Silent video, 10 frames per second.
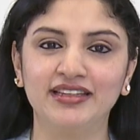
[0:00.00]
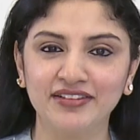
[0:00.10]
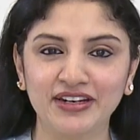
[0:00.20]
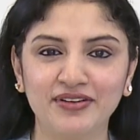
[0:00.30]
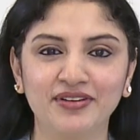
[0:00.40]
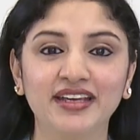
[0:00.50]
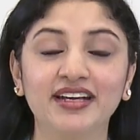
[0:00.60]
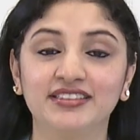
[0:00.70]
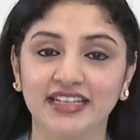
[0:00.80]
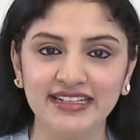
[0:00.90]
அது வரைக்கும்
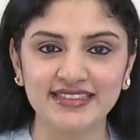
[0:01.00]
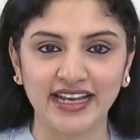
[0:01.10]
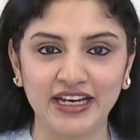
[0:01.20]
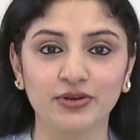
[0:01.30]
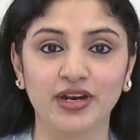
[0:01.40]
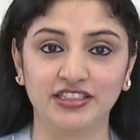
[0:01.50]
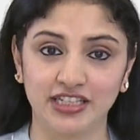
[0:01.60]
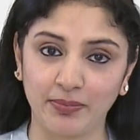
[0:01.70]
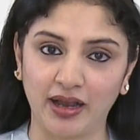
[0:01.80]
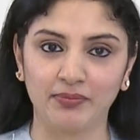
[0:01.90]
நீங்கள் ஜெயின் சைட் ஒரு
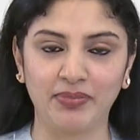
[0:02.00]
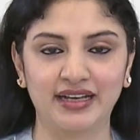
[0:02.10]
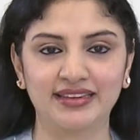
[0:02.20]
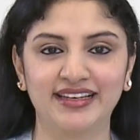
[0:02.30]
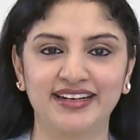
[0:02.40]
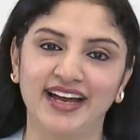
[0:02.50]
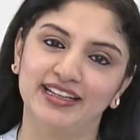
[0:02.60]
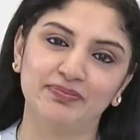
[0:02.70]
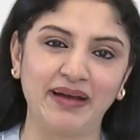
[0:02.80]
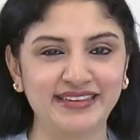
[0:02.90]
அச்சரை பக்கம் பக்கத்தில்
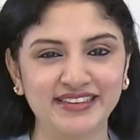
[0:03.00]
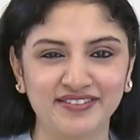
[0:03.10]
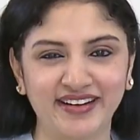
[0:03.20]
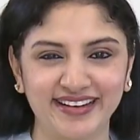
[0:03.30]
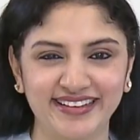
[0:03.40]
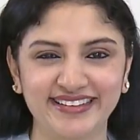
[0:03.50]
இருக்குது அதை பார்த்துட்டு வாங்க